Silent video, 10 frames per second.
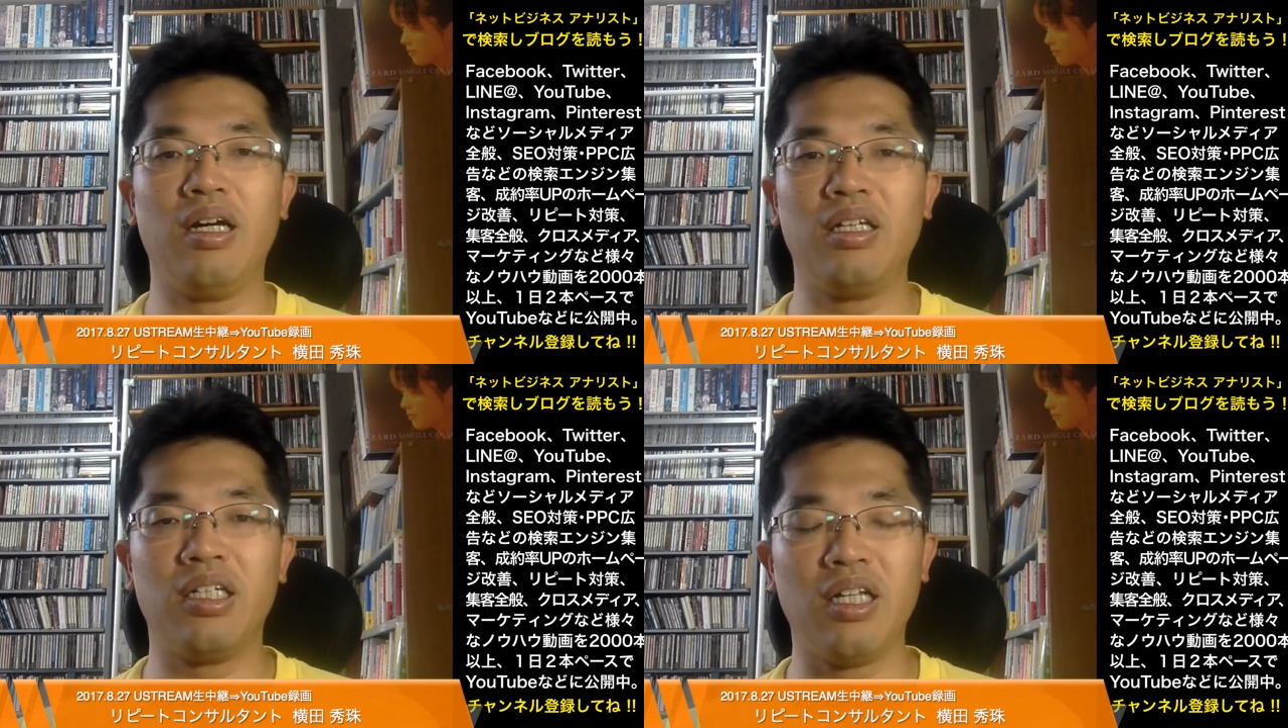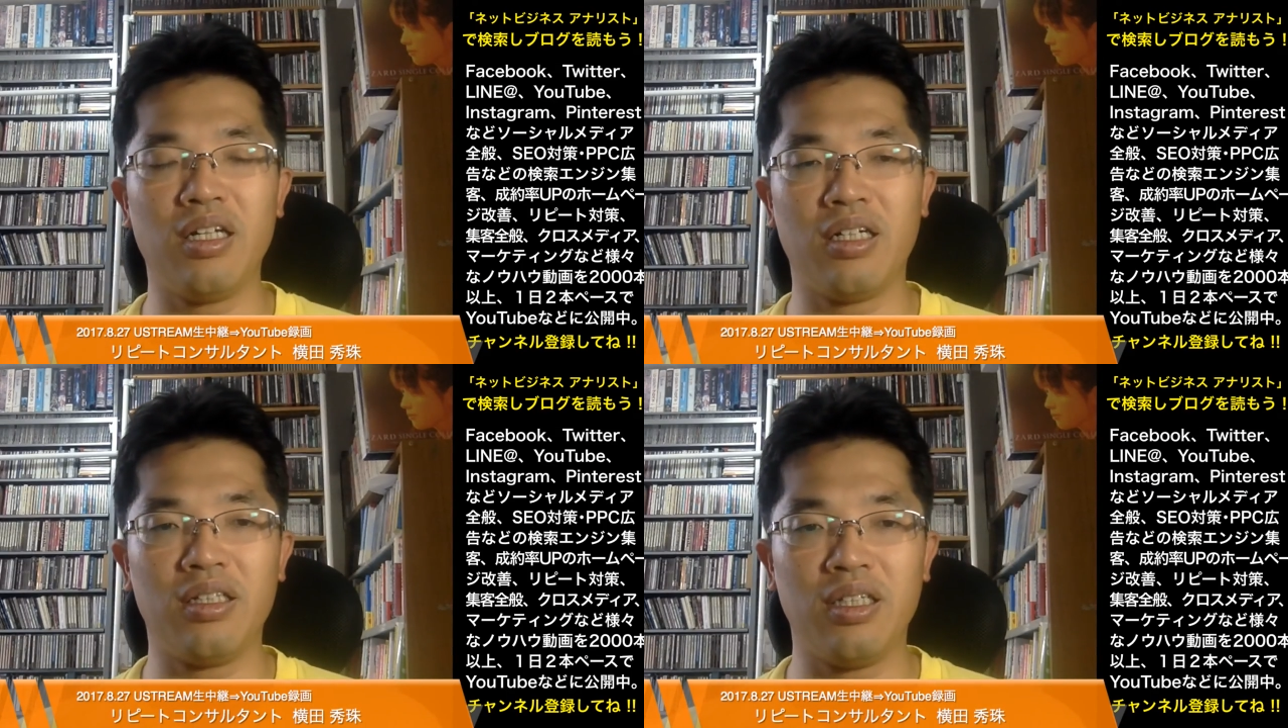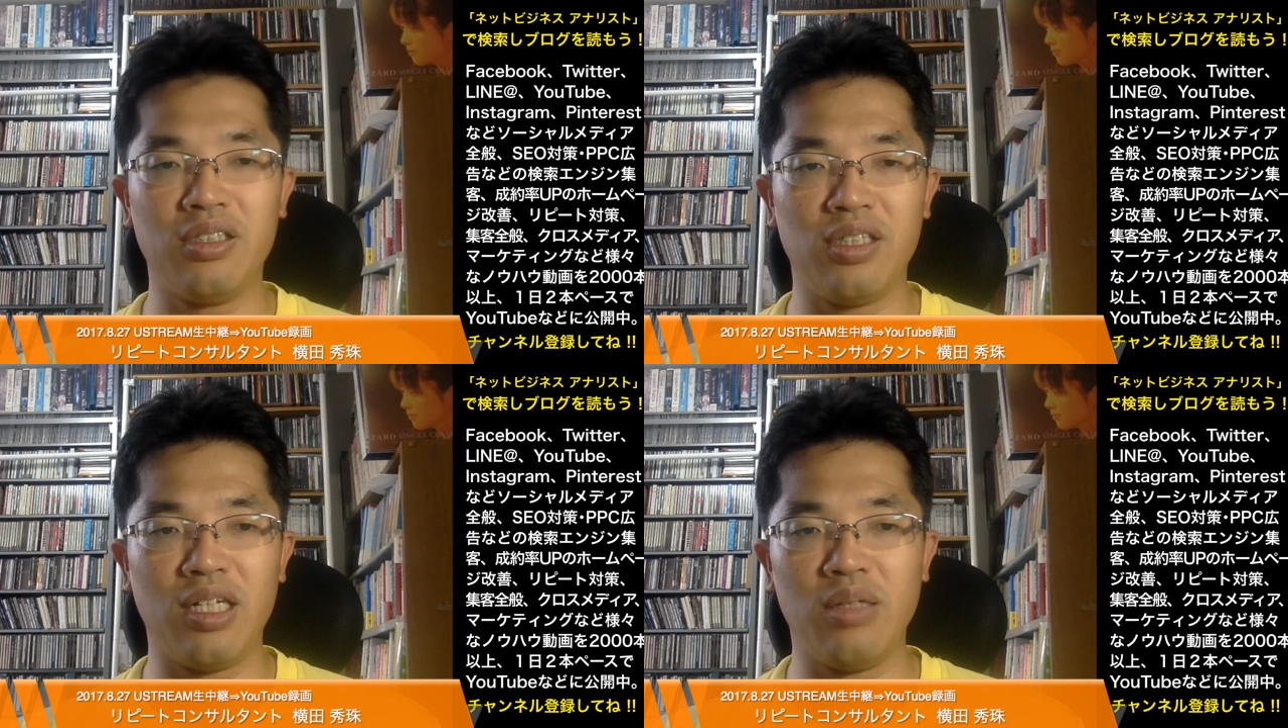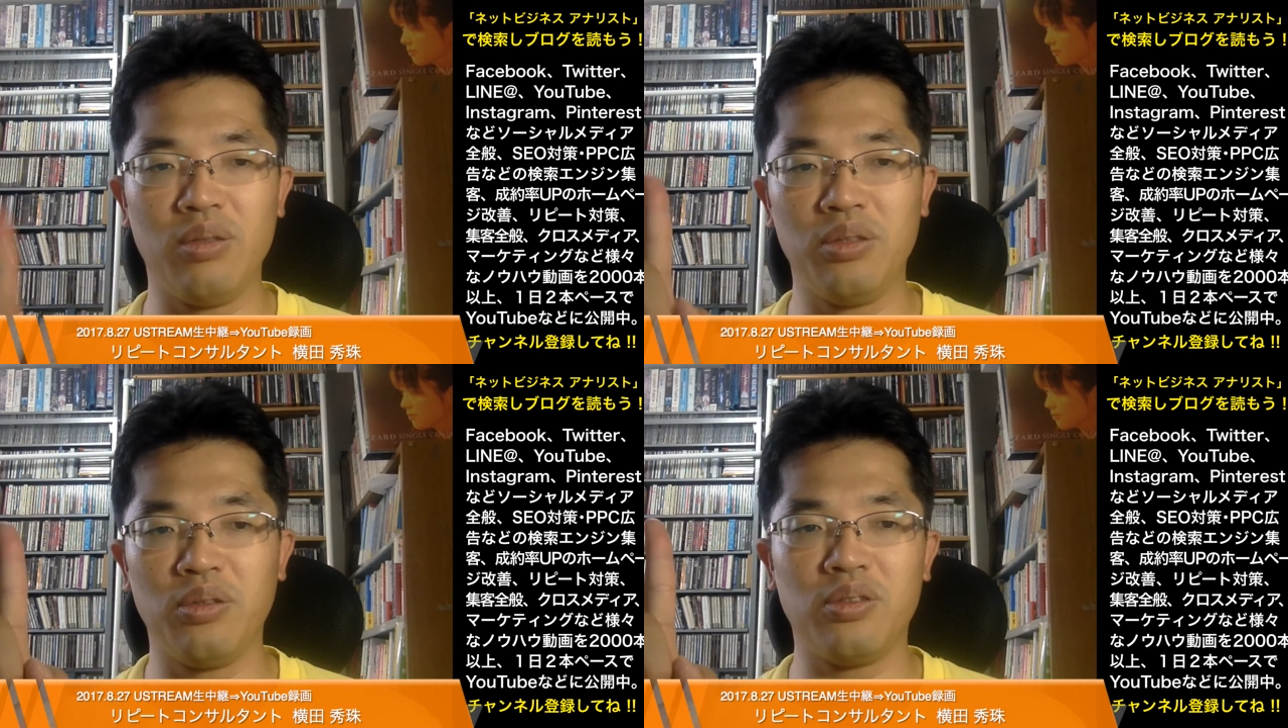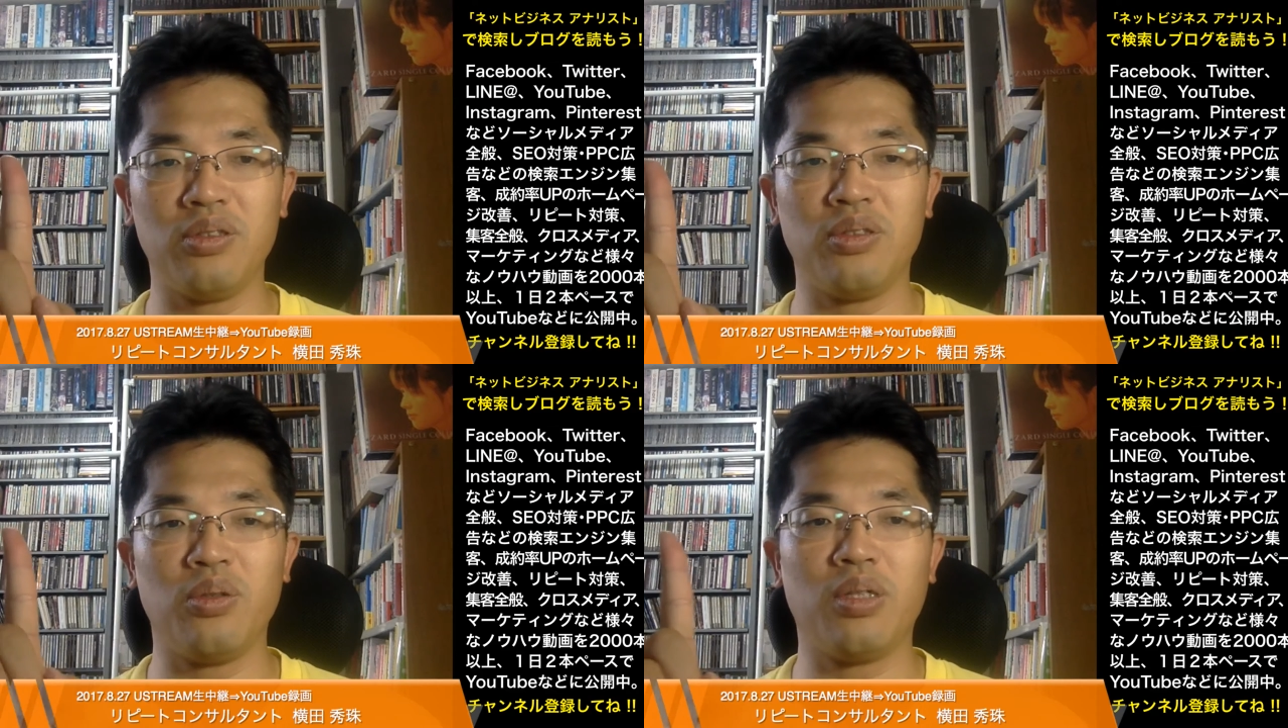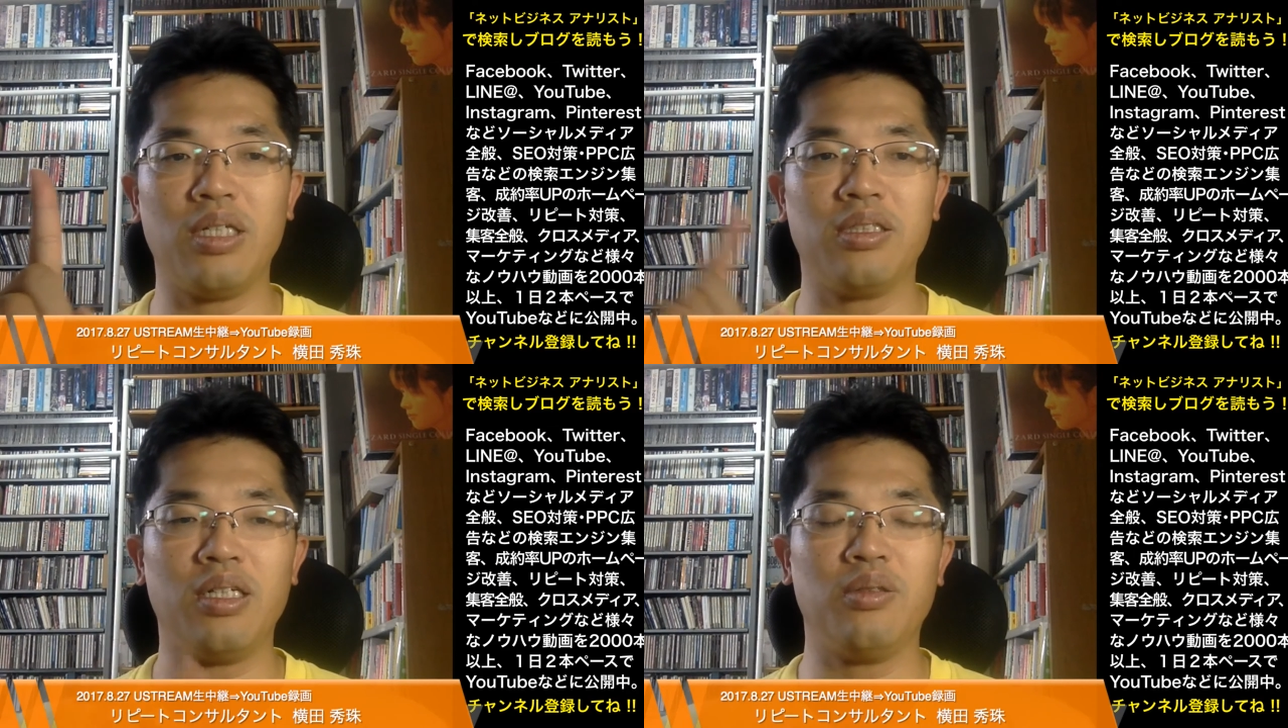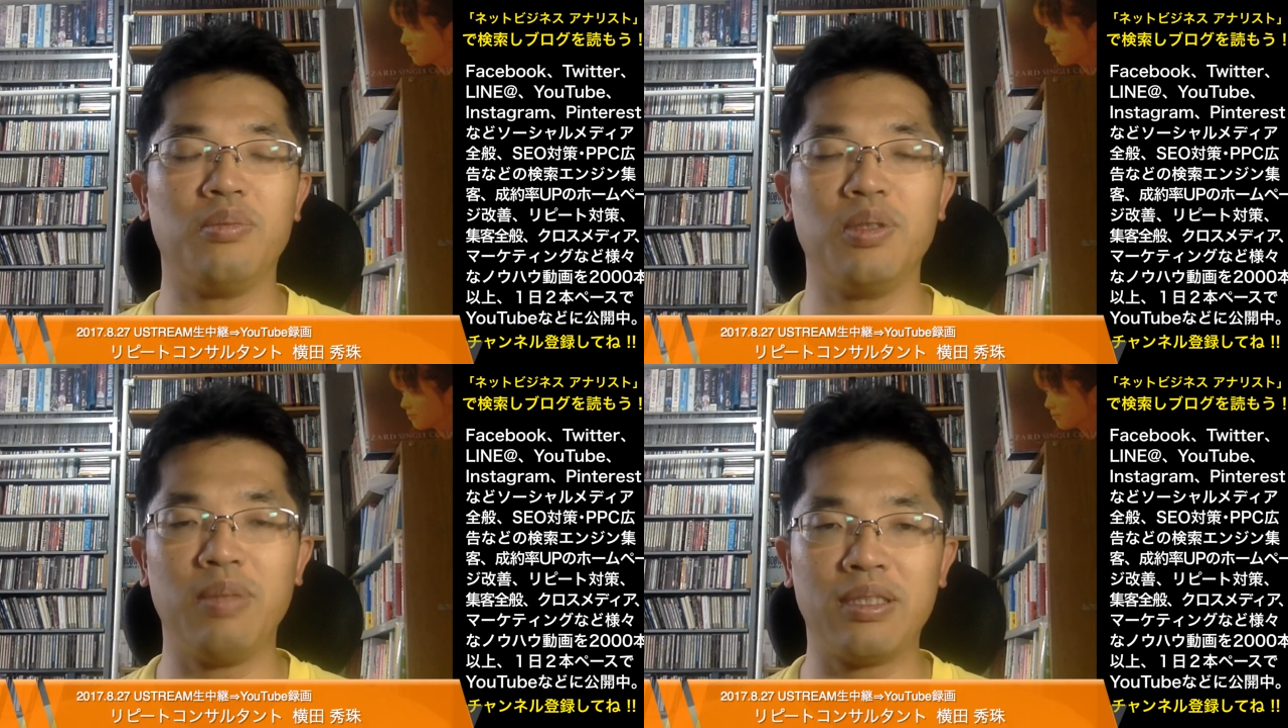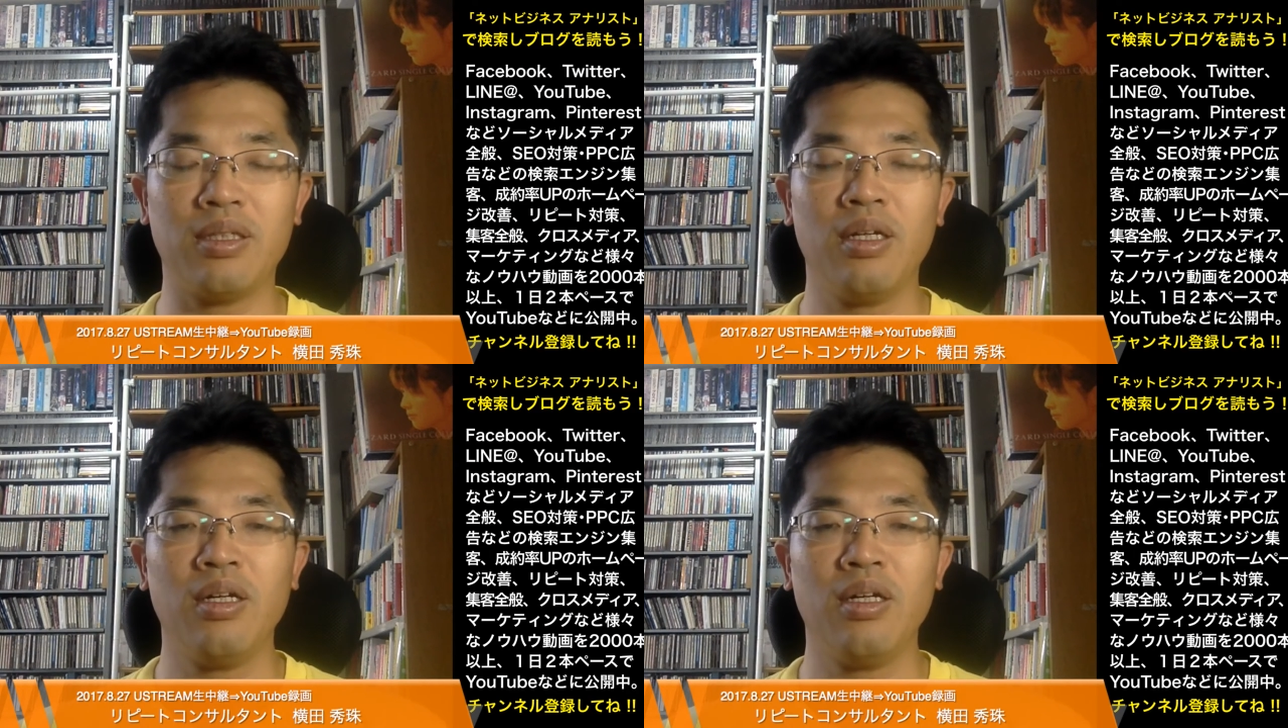入りきらなかった事例を一つ紹介したいと思います。